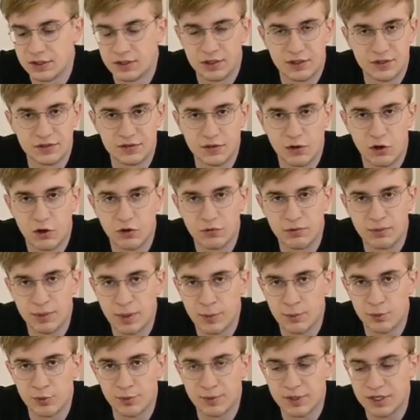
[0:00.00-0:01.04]
ist auch wie
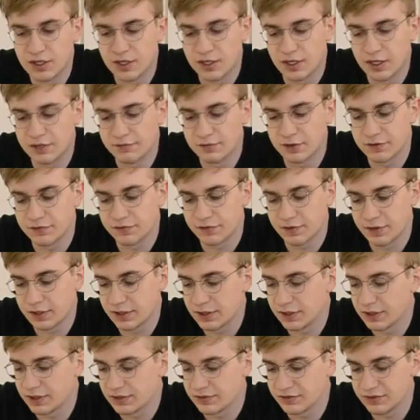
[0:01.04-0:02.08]
beim Omega
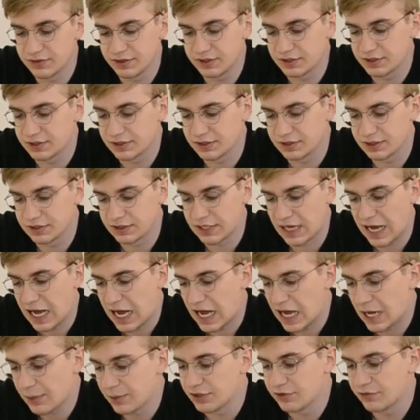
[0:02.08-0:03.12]
einwandfrei. Also ich
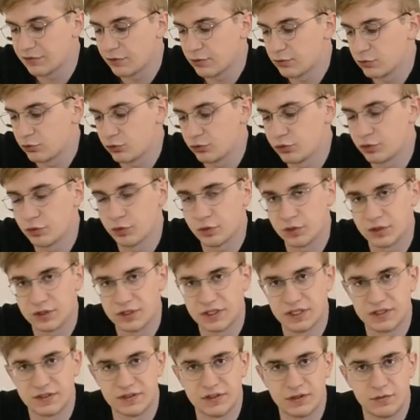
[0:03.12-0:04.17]
habe die Vermutung,
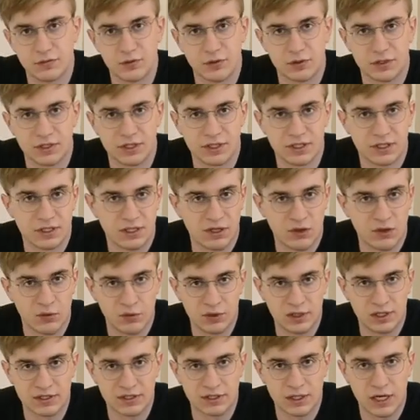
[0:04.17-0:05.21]
dass sie wirklich genau die
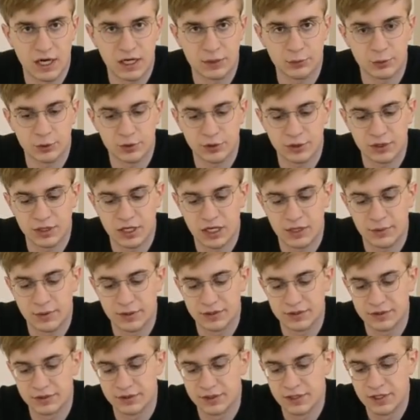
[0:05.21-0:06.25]
gleiche Hardware drin
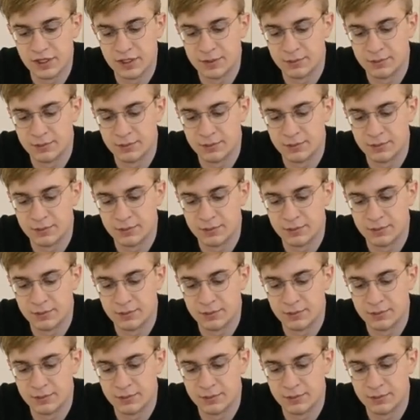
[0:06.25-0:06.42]
arbeitet.